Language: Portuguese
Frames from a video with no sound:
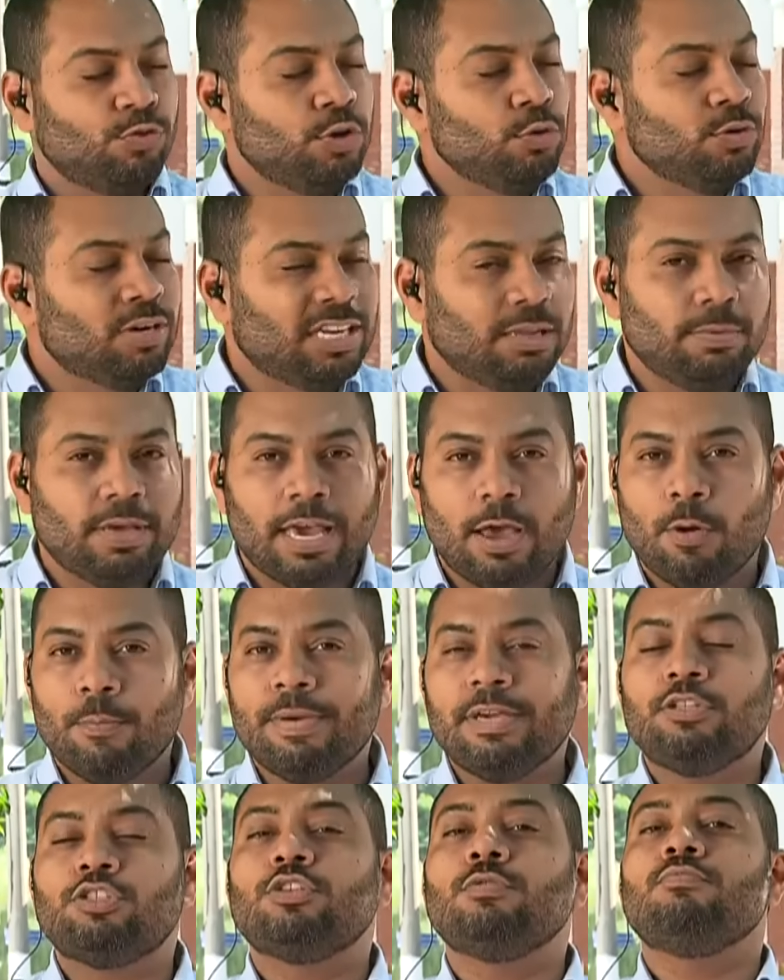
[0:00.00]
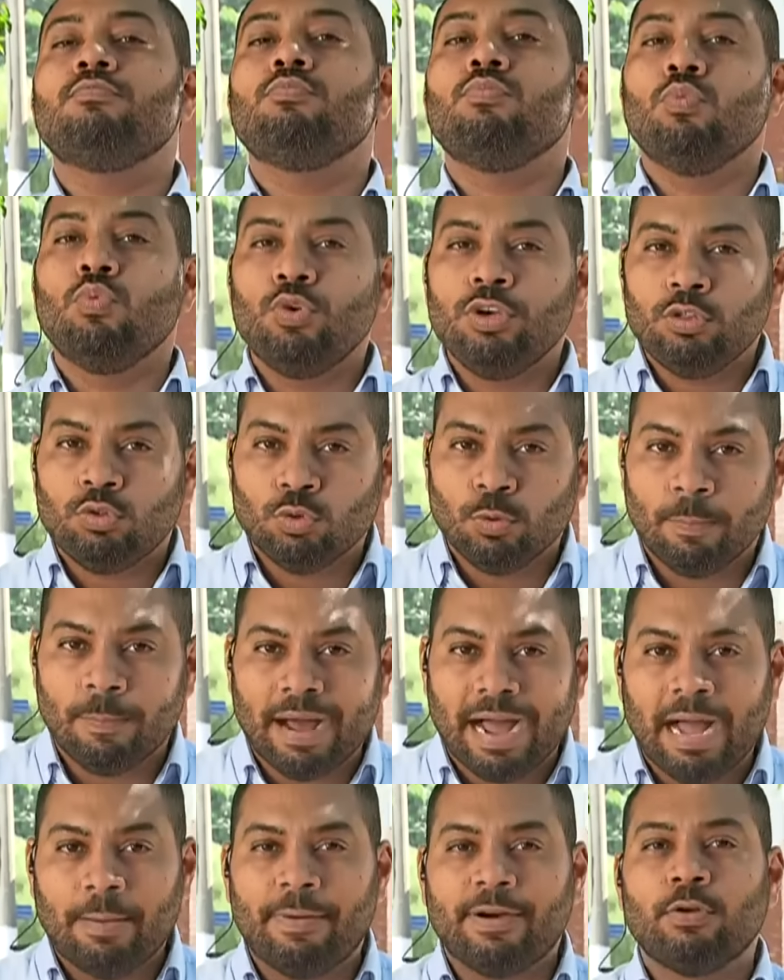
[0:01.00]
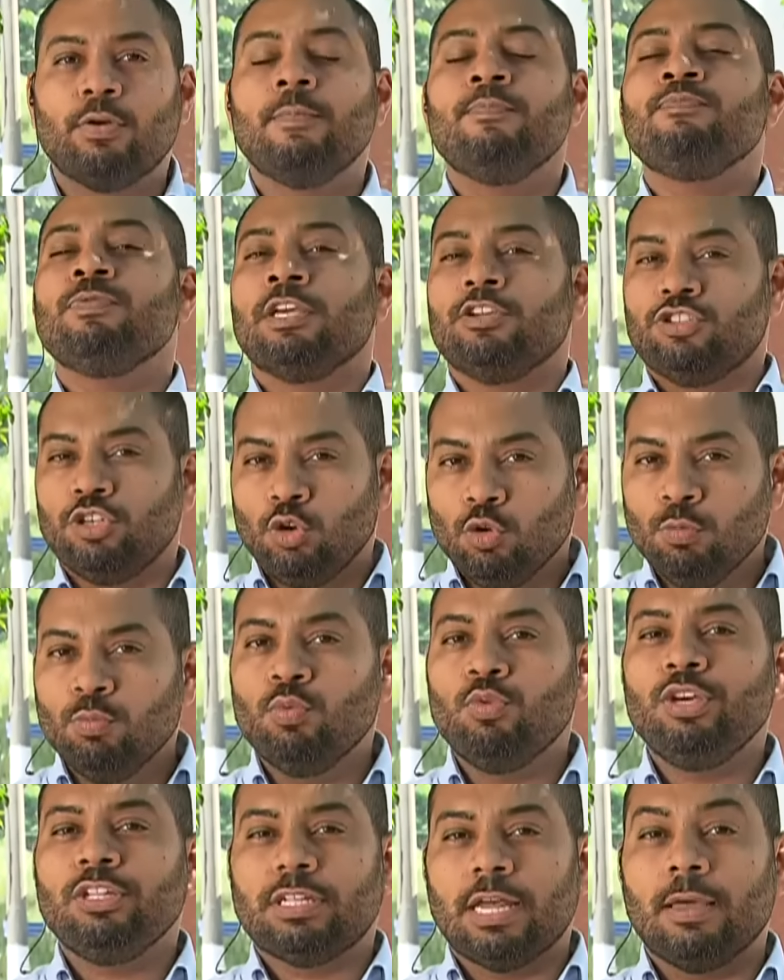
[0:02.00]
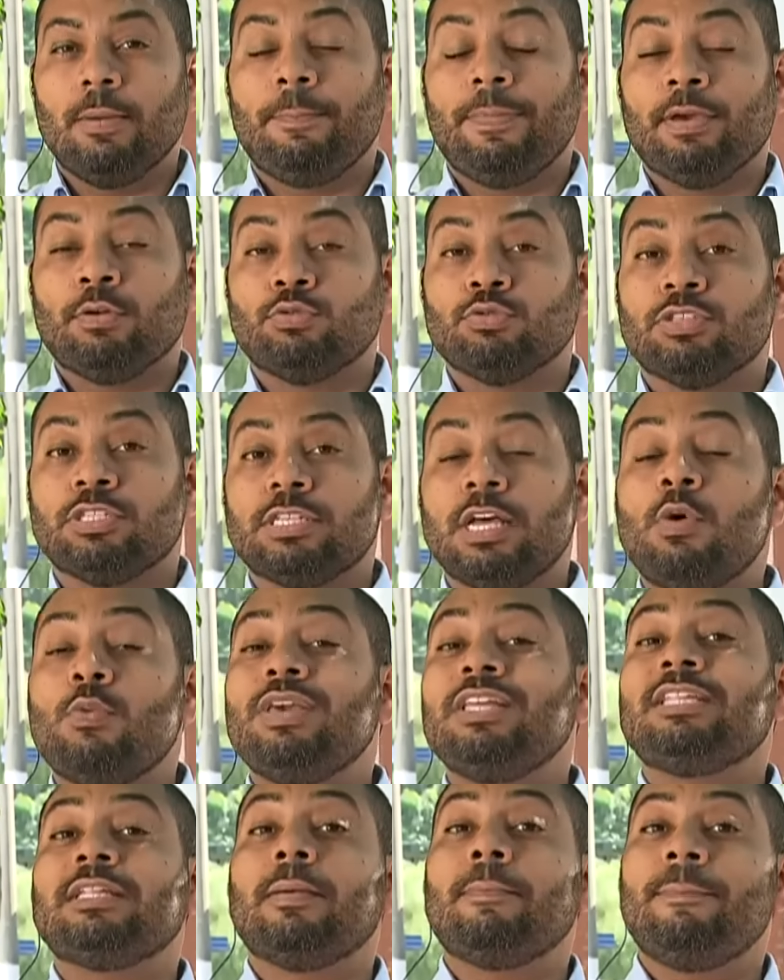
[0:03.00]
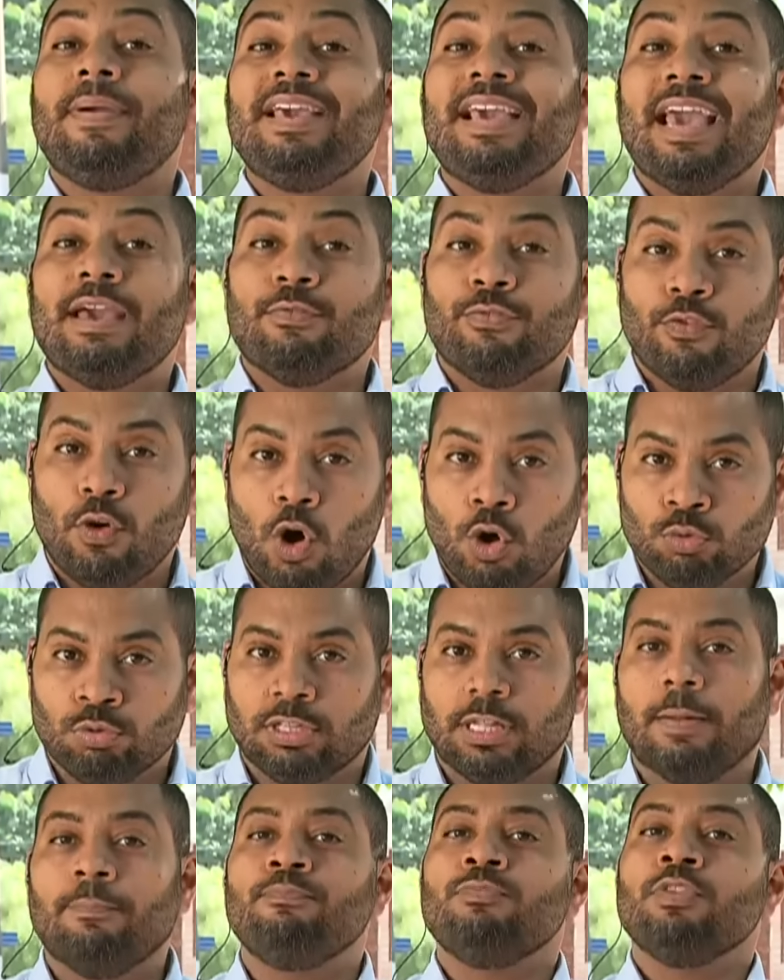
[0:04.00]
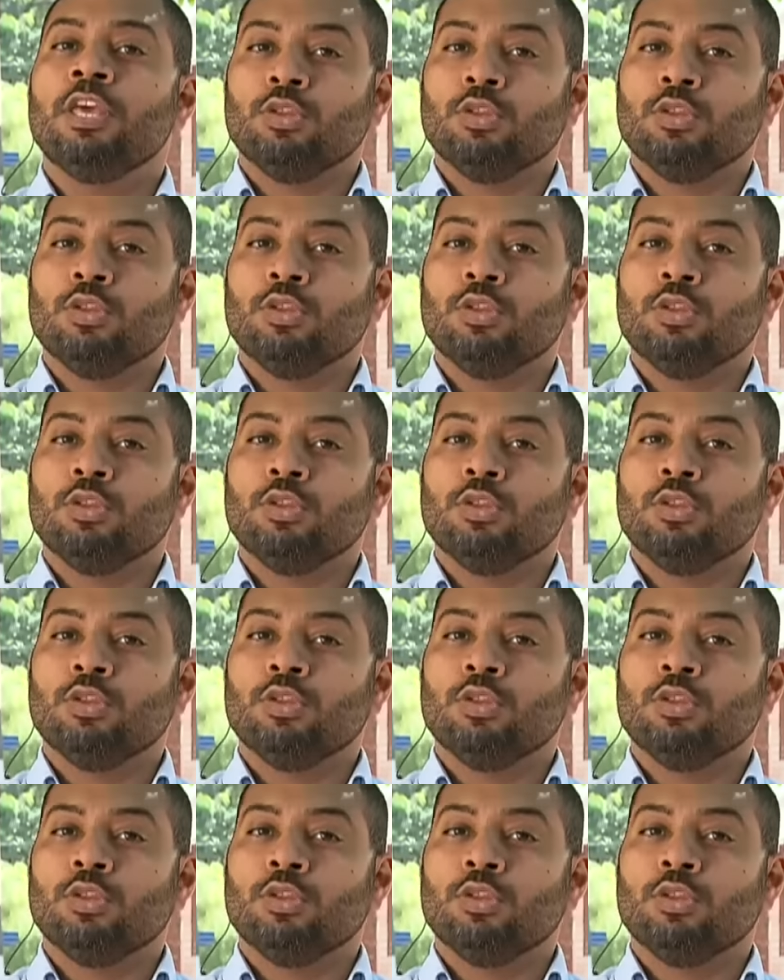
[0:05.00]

Foi um crime realmente muito bárbaro, gerou muita repercussão e também revolta.